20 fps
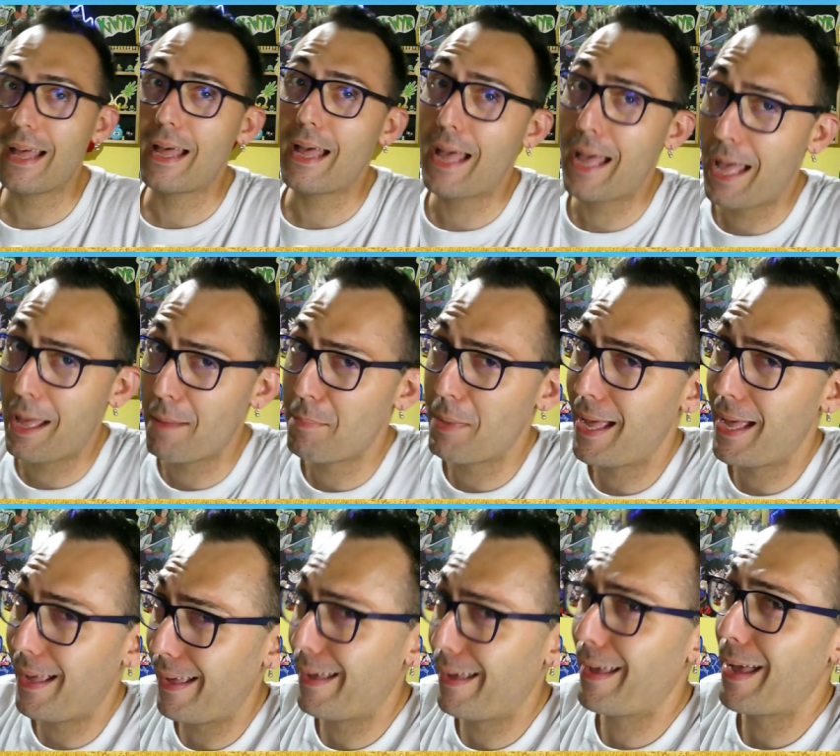Eh beh,
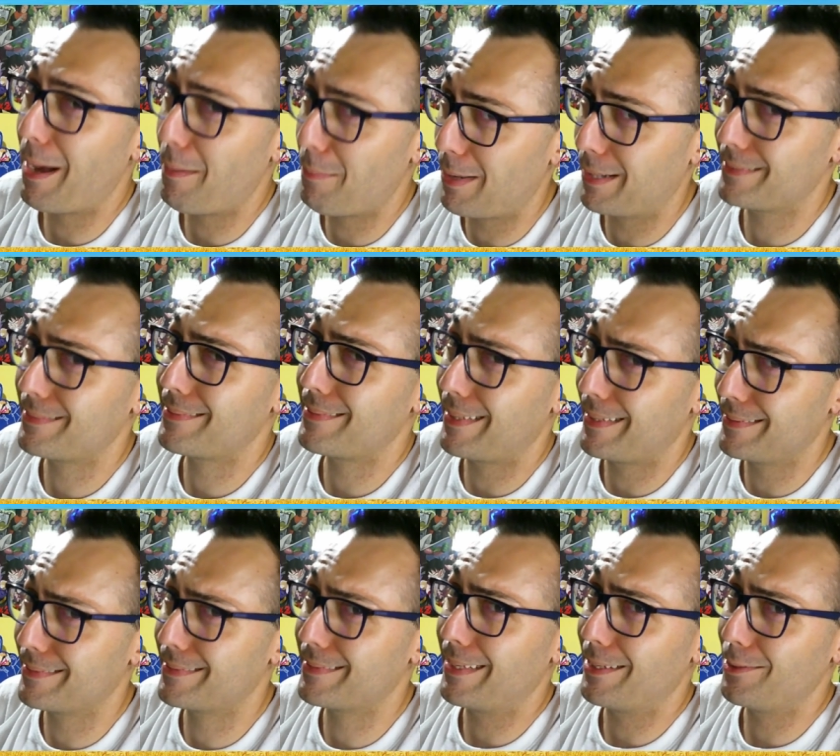è
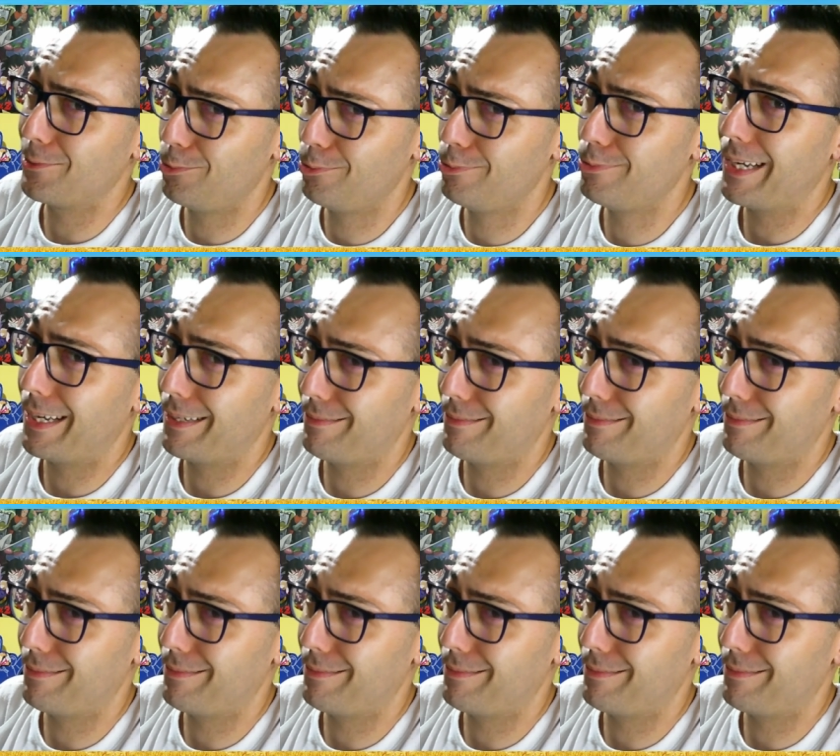abbastanza dura